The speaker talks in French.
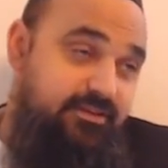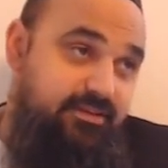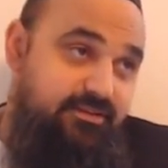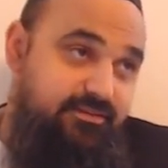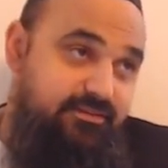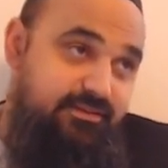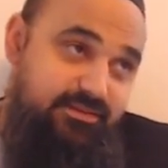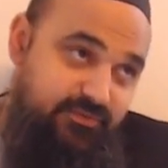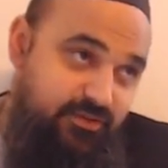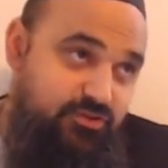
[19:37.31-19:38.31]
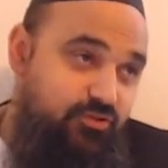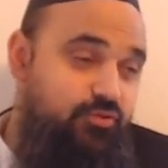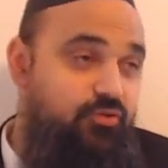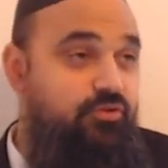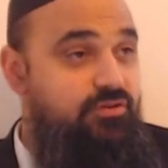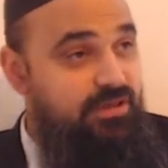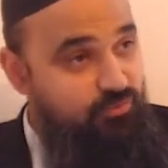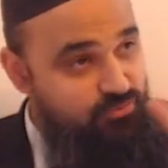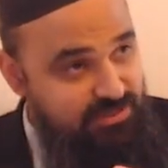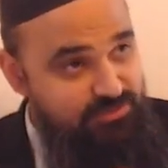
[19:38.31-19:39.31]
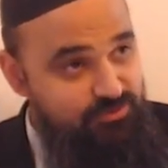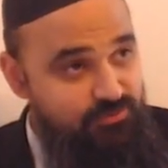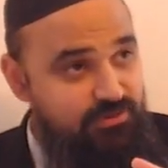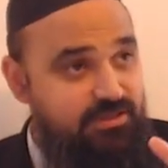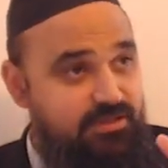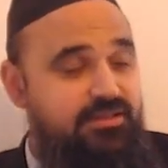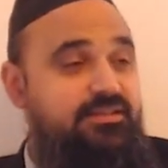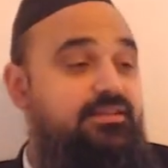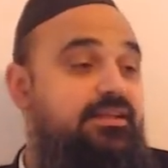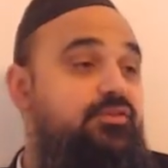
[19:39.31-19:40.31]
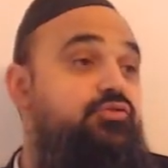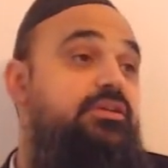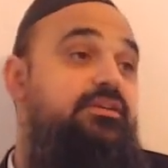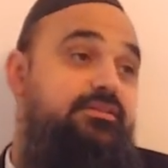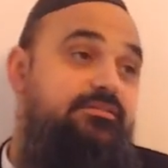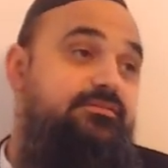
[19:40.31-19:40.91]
Il y a une différence entre la congélation et la gelée.